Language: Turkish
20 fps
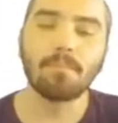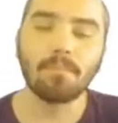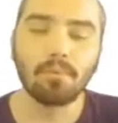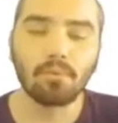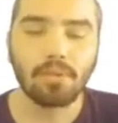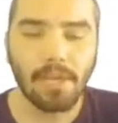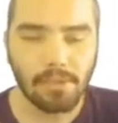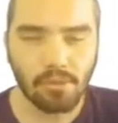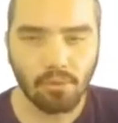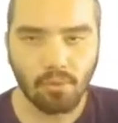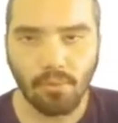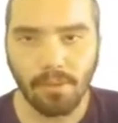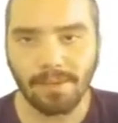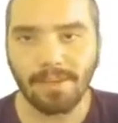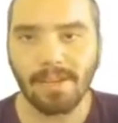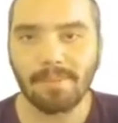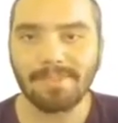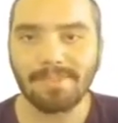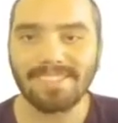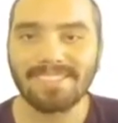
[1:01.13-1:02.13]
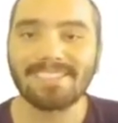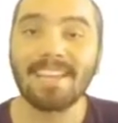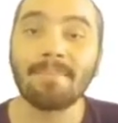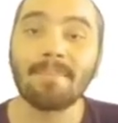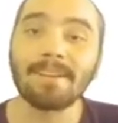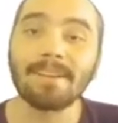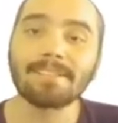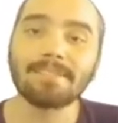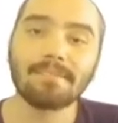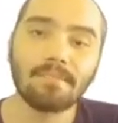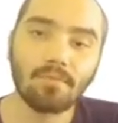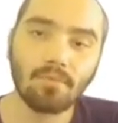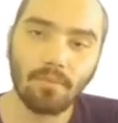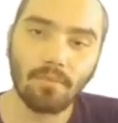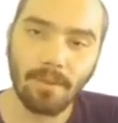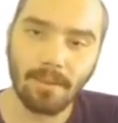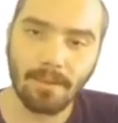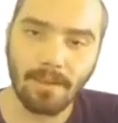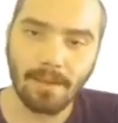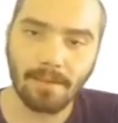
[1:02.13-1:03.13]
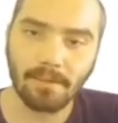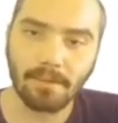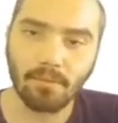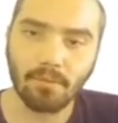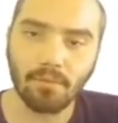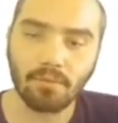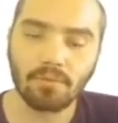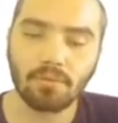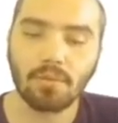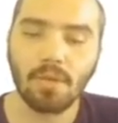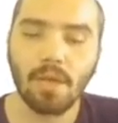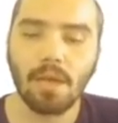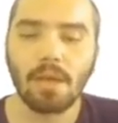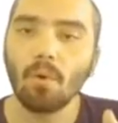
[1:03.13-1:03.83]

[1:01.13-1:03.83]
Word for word: Bu tarz kuvvetlere biz temaslı kuvvetler diyoruz.